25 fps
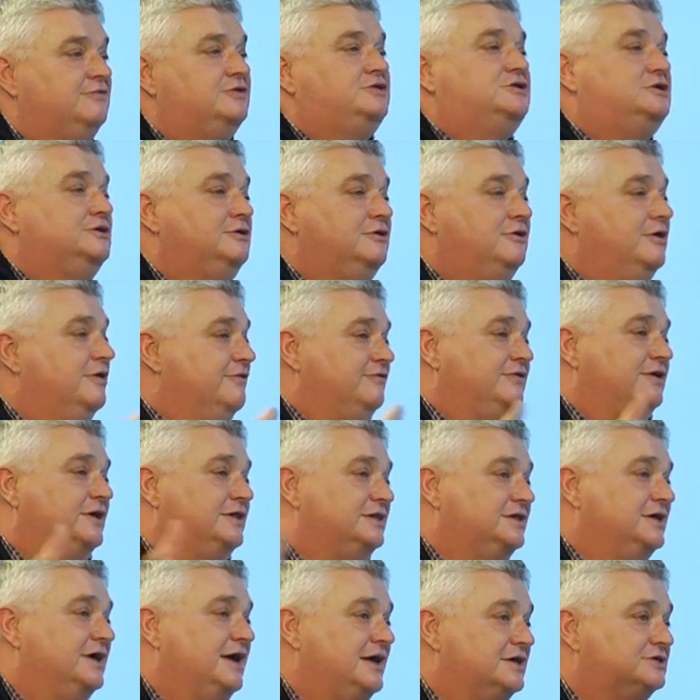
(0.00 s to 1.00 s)
vicino alla via
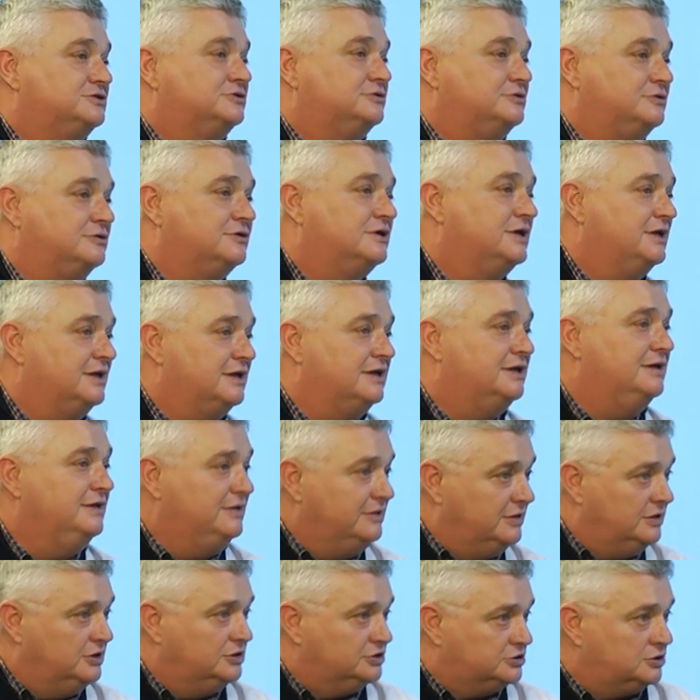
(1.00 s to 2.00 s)
di esodo, che
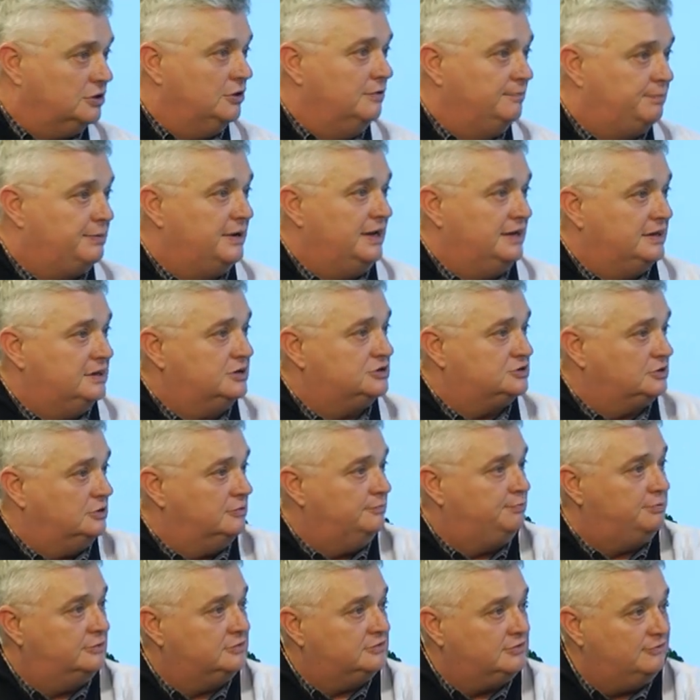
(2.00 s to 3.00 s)
se lo prende se
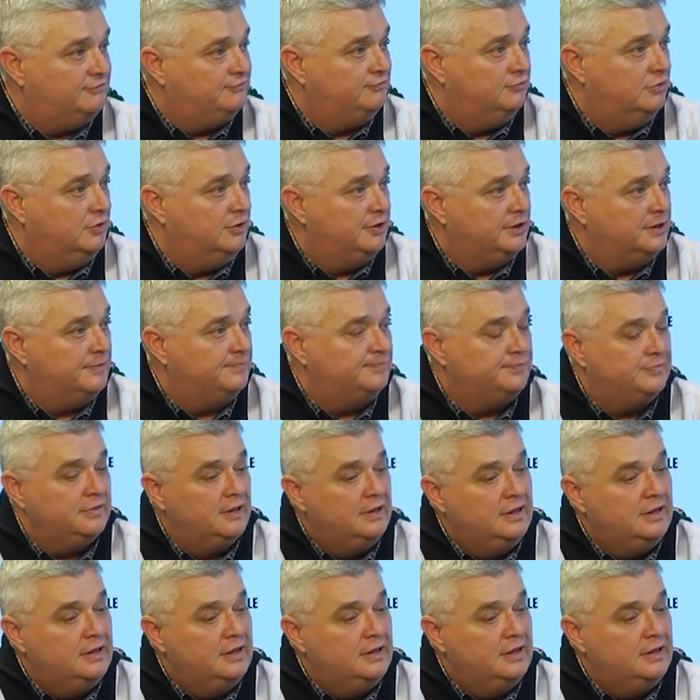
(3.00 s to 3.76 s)
lo porta fuori.